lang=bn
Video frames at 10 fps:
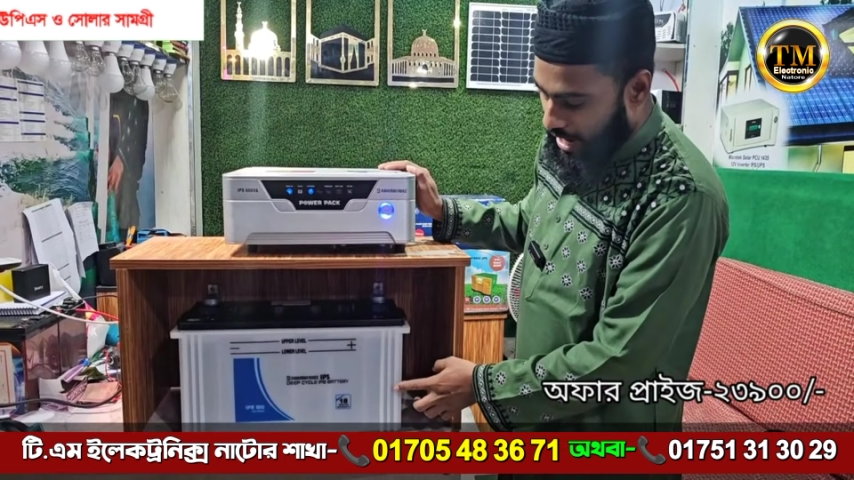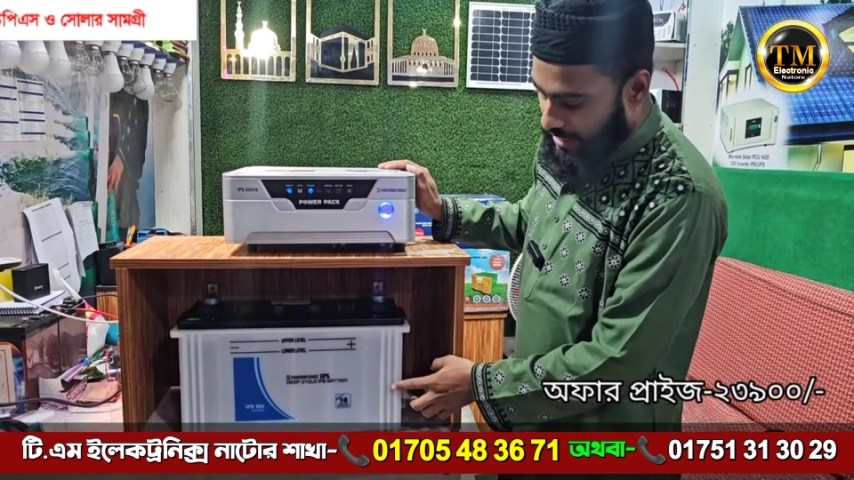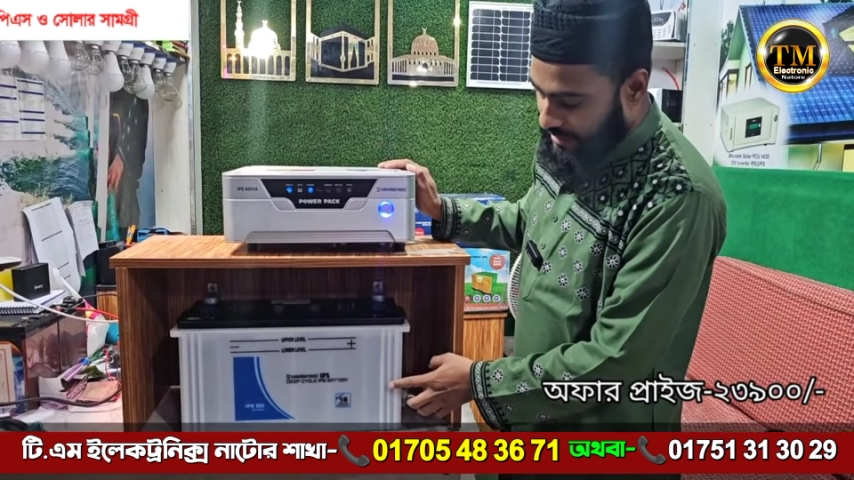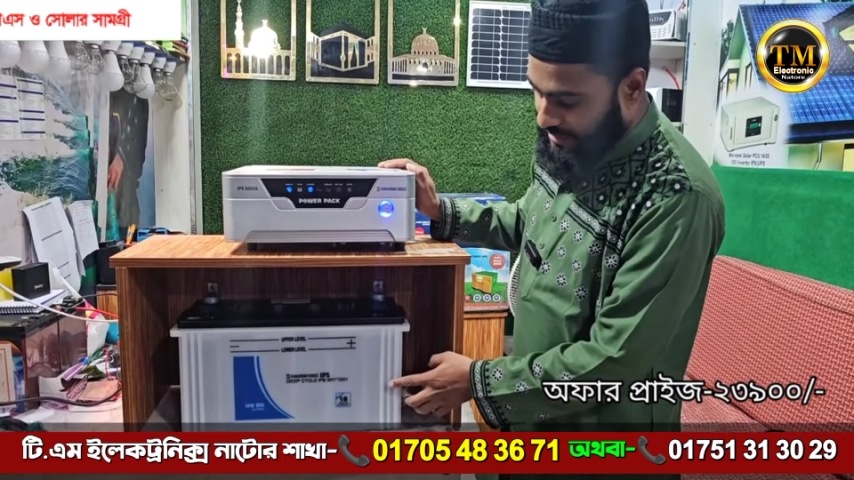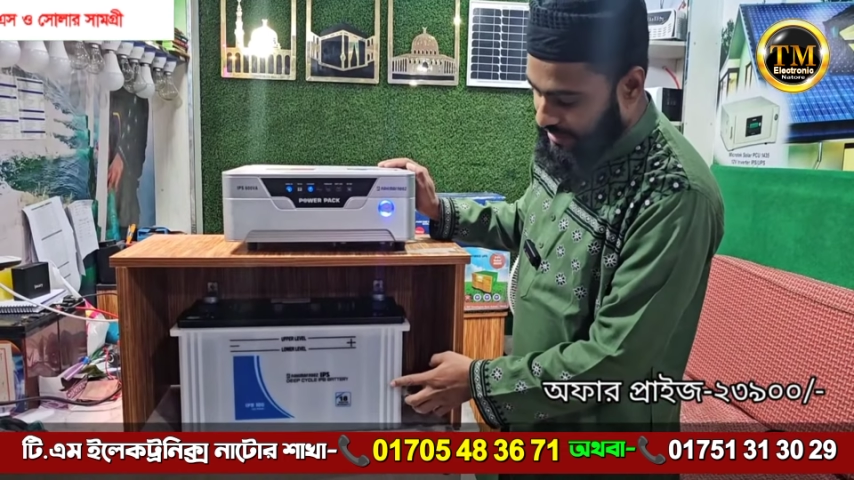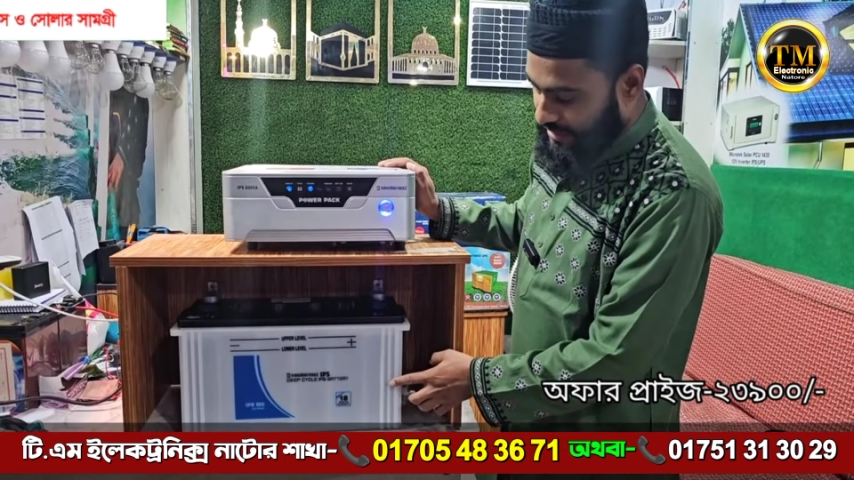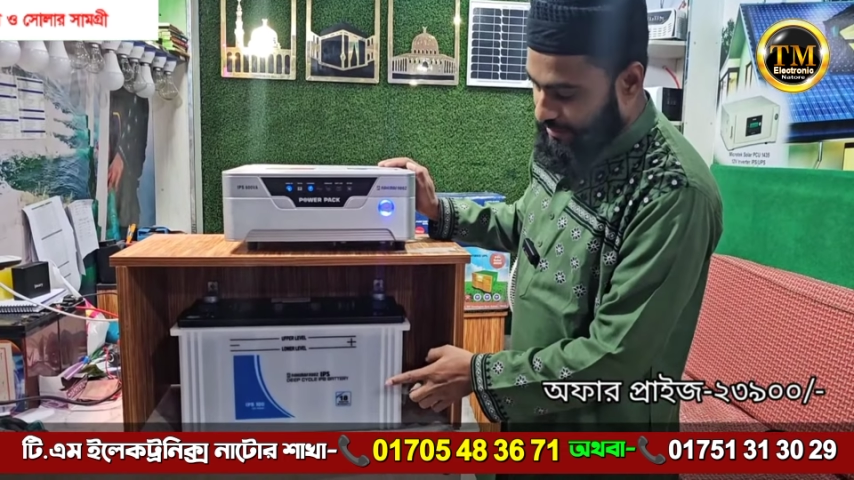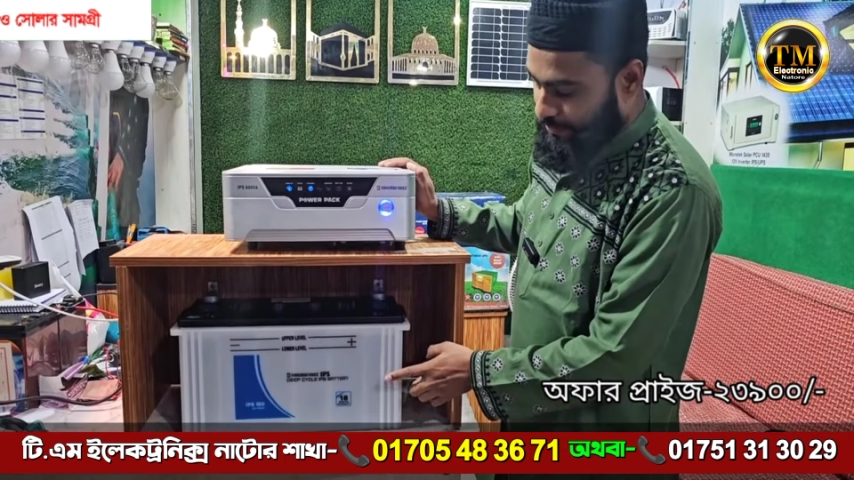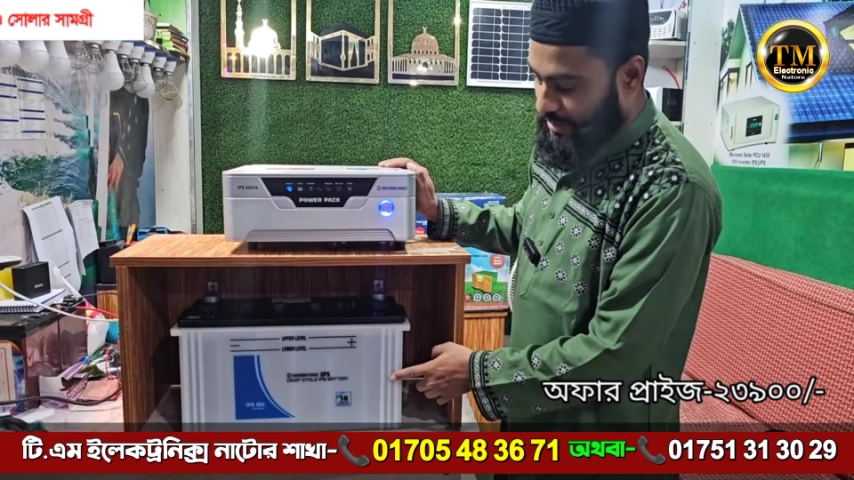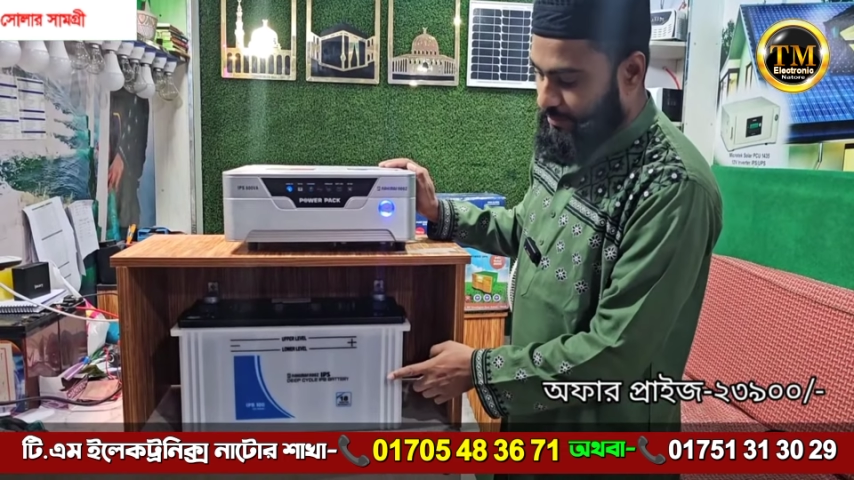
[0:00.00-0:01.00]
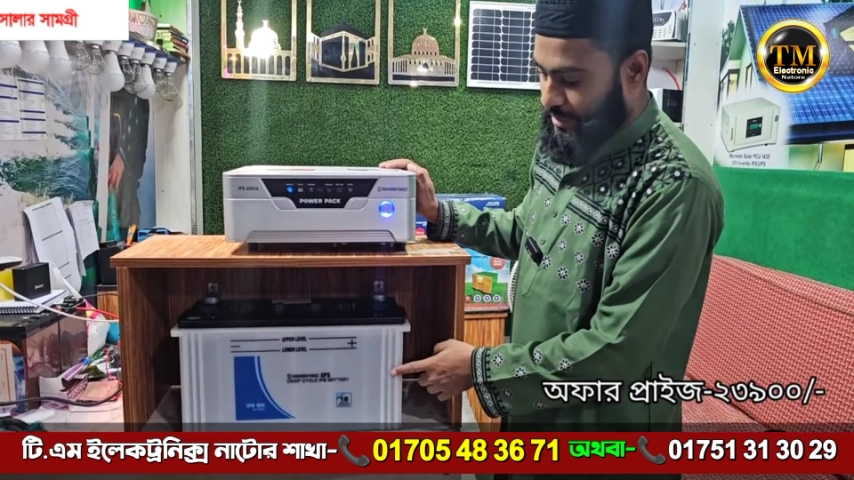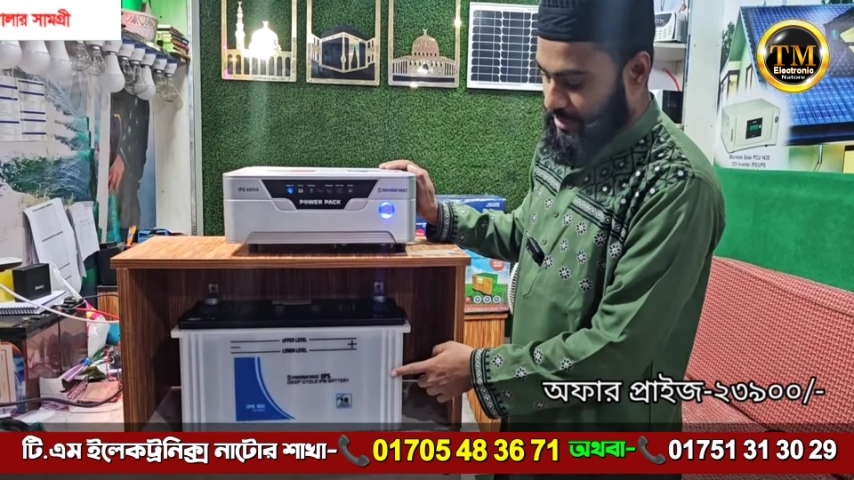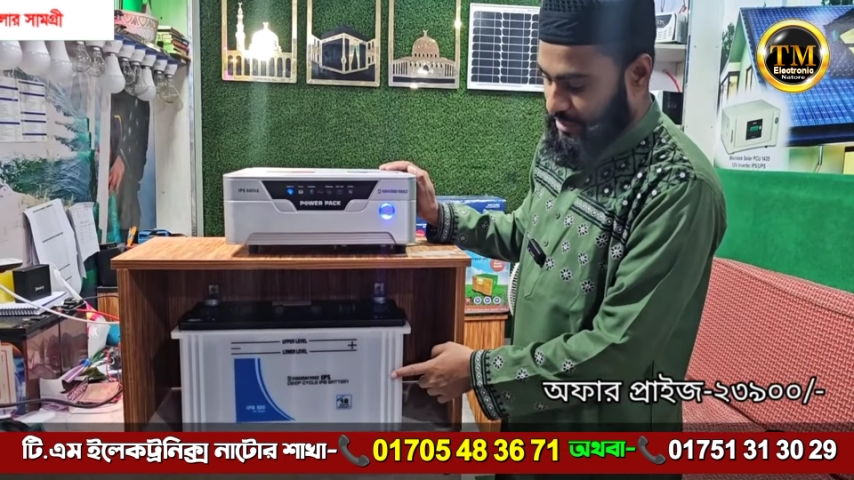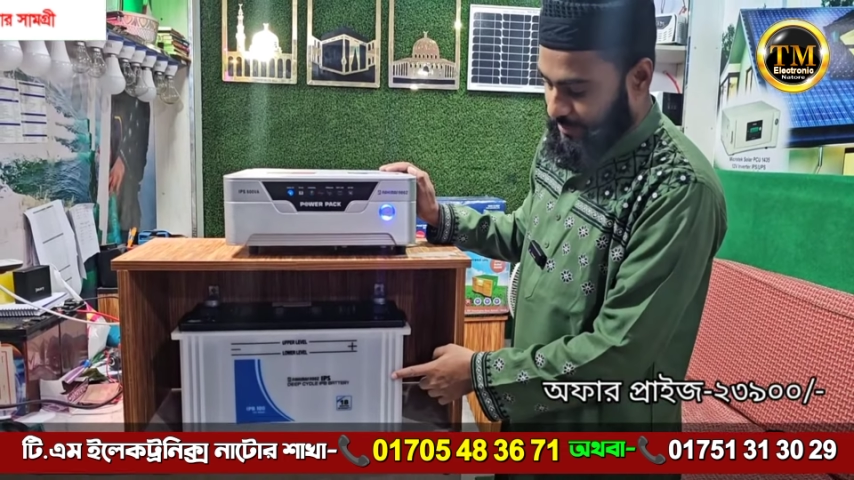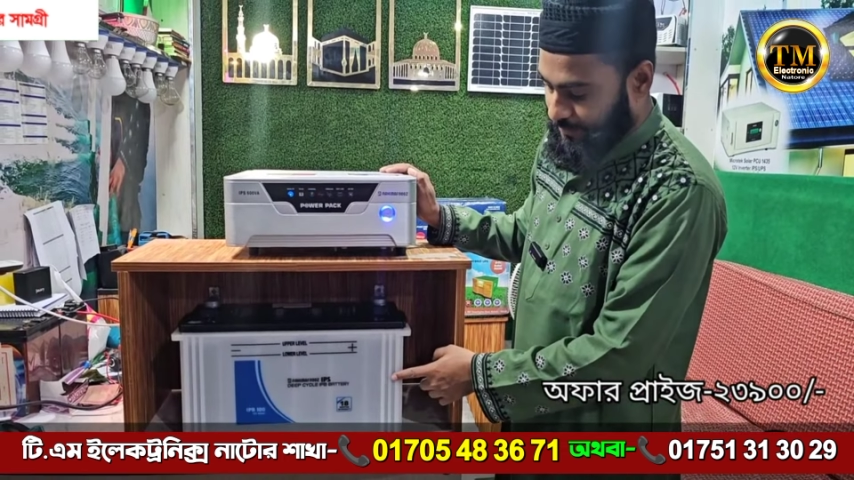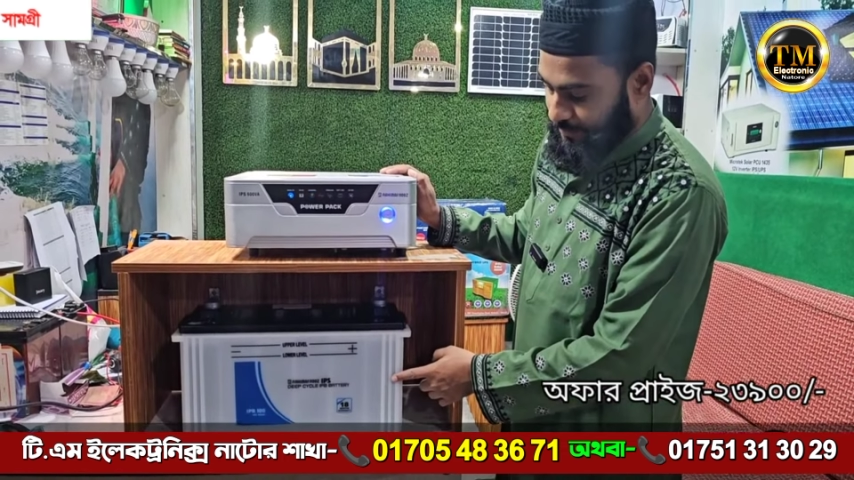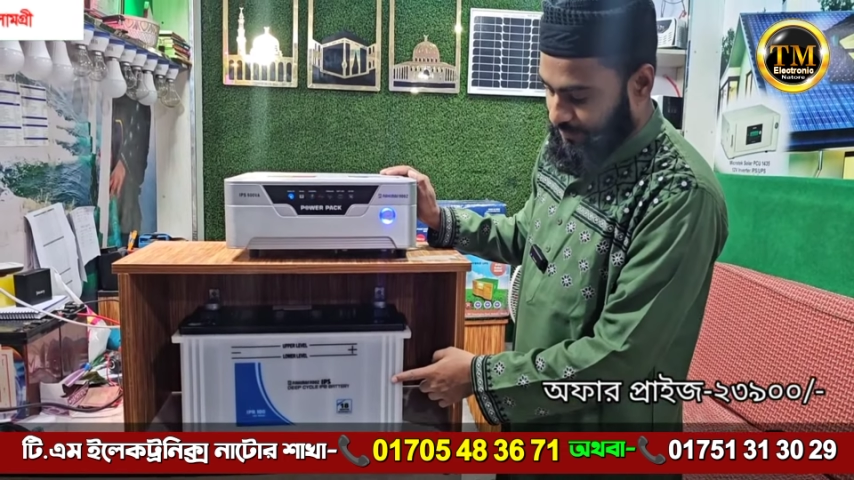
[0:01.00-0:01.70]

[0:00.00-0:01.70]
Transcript: আইটিবি ব্যাটারি